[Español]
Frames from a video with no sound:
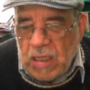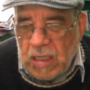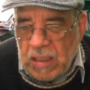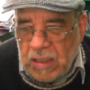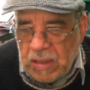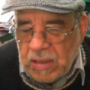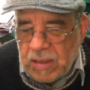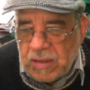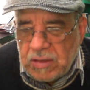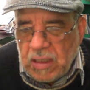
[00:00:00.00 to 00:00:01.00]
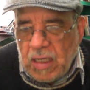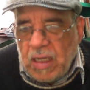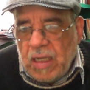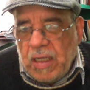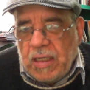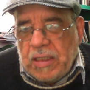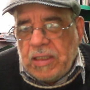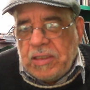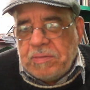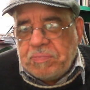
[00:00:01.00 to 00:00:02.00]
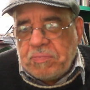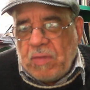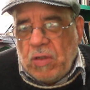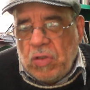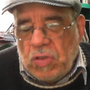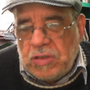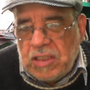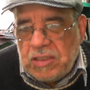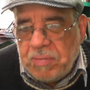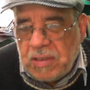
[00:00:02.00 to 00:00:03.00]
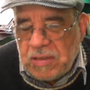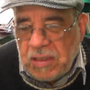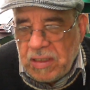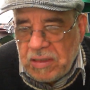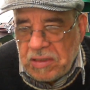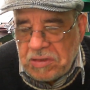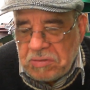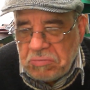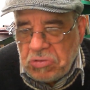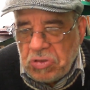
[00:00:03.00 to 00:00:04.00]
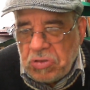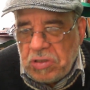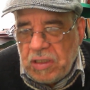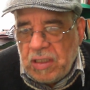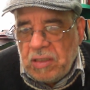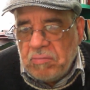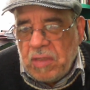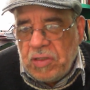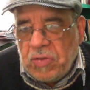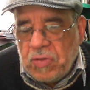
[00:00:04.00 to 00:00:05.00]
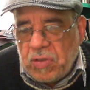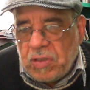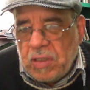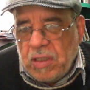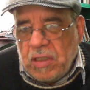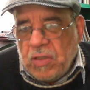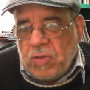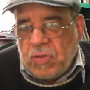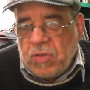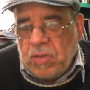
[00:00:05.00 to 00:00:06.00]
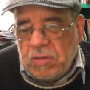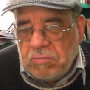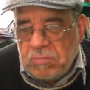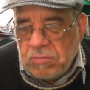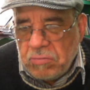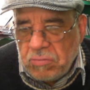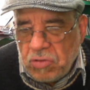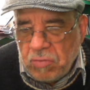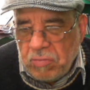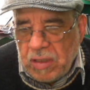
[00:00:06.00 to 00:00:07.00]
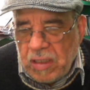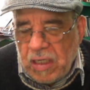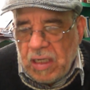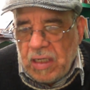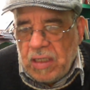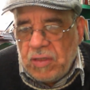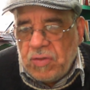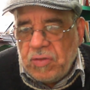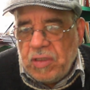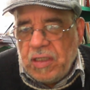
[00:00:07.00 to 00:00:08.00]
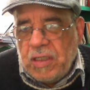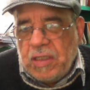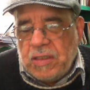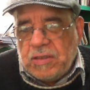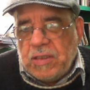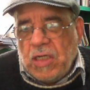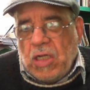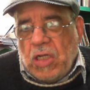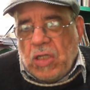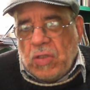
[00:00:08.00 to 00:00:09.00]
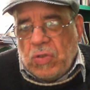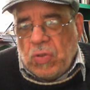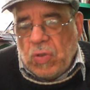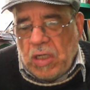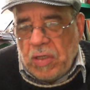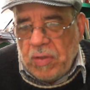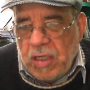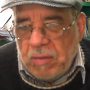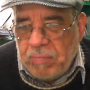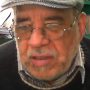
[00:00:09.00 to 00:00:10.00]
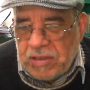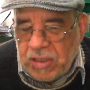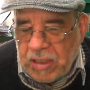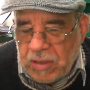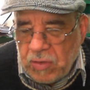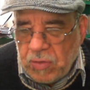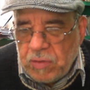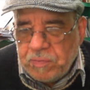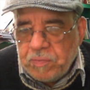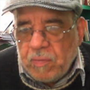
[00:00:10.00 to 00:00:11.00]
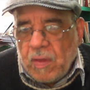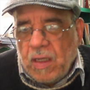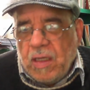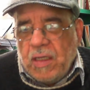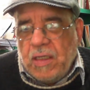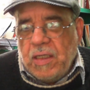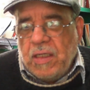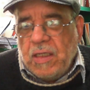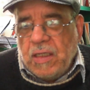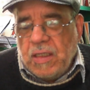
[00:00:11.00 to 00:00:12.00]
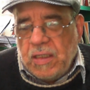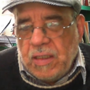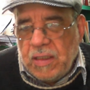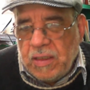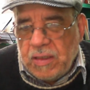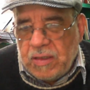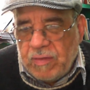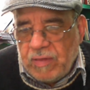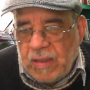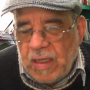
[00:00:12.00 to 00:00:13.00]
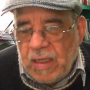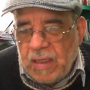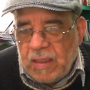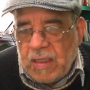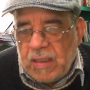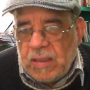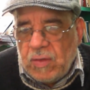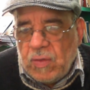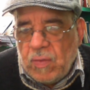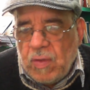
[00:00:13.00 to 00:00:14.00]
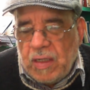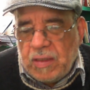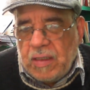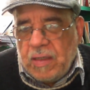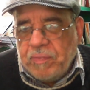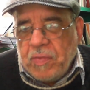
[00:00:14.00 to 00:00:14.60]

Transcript: líderes, eh, los expresidentes no tienen mayor rol, don Miguel Ángel Rodríguez, don Abel Pacheco y eh, Rafael Ángel Calderón Guardia,